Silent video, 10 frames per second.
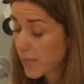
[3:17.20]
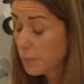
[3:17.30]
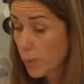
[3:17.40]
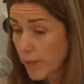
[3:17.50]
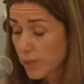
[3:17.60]

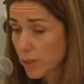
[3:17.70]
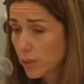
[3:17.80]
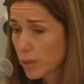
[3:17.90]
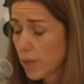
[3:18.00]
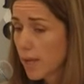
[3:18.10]
del
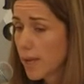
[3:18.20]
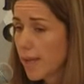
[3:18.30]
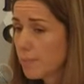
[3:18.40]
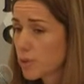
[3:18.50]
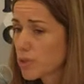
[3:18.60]
puerto
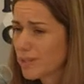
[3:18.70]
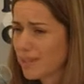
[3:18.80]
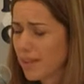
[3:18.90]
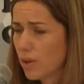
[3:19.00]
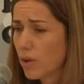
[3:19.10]
Hemos
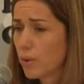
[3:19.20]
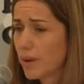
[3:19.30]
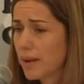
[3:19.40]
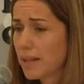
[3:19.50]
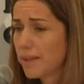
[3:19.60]
intentado
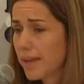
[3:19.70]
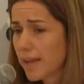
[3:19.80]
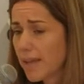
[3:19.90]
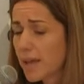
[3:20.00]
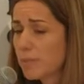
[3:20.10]
cobrarle el
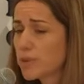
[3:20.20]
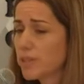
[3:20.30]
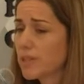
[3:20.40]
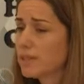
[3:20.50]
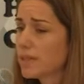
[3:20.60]
DREI, hemos
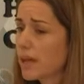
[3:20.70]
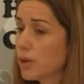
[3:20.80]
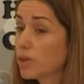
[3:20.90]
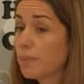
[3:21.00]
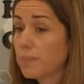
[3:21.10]

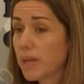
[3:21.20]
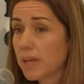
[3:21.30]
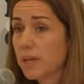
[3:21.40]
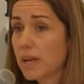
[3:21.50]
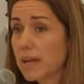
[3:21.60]
intentado
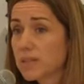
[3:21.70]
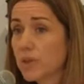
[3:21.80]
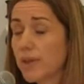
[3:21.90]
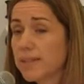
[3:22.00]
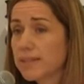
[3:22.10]
también en el
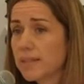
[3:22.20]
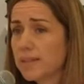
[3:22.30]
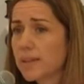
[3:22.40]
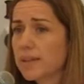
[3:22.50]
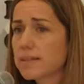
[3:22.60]
caso de
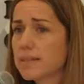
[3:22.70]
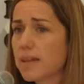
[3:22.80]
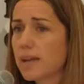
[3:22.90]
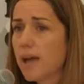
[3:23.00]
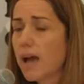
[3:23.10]
Asinder que
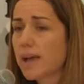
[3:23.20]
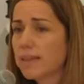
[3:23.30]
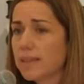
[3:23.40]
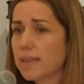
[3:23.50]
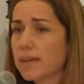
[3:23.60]
sean
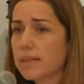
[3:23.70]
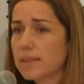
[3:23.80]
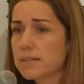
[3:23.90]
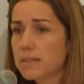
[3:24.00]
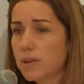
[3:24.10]
agentes de
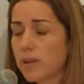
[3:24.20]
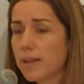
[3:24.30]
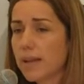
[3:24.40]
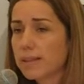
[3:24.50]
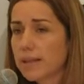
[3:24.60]
retenciones
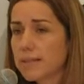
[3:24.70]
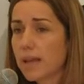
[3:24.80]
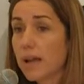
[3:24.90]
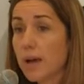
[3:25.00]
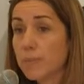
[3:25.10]
de la tasa
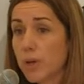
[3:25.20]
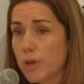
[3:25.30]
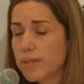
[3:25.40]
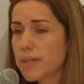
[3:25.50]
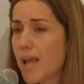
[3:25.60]
de
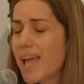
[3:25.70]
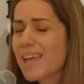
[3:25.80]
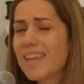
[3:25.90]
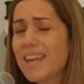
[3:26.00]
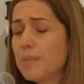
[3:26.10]
camiones
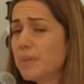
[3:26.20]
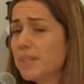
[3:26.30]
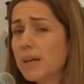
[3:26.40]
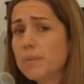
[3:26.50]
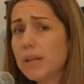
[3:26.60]
y
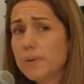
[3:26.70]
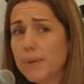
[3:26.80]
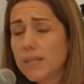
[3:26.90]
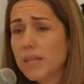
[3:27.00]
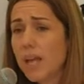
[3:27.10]

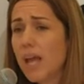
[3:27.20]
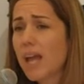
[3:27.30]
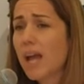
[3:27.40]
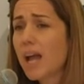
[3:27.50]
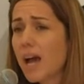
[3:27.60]
lamentablemente
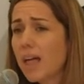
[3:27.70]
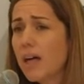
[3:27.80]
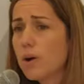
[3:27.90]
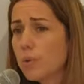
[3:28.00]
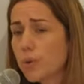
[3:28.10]
en
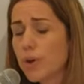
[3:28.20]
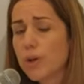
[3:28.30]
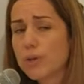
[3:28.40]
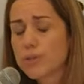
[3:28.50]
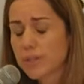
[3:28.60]
cada uno de
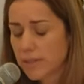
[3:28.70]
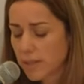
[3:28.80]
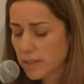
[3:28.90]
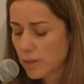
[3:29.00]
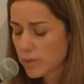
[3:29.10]
los
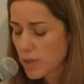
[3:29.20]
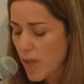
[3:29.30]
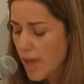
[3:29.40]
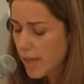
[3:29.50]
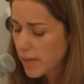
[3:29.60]
intentos
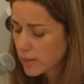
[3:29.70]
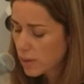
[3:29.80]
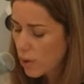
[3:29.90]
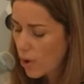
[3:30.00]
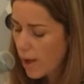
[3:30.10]

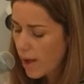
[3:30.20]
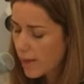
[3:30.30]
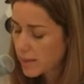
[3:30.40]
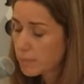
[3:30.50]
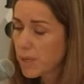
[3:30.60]
esto
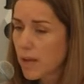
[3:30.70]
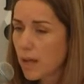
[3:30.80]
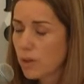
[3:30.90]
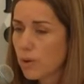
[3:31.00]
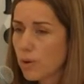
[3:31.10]
ha
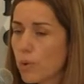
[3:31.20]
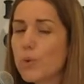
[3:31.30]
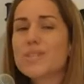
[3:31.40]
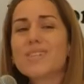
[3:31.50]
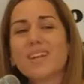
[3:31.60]
terminado
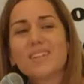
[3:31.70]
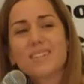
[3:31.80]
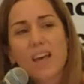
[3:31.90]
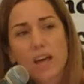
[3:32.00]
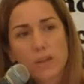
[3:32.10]

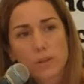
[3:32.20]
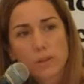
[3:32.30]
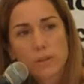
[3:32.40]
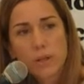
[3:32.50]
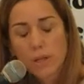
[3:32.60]
judicializado.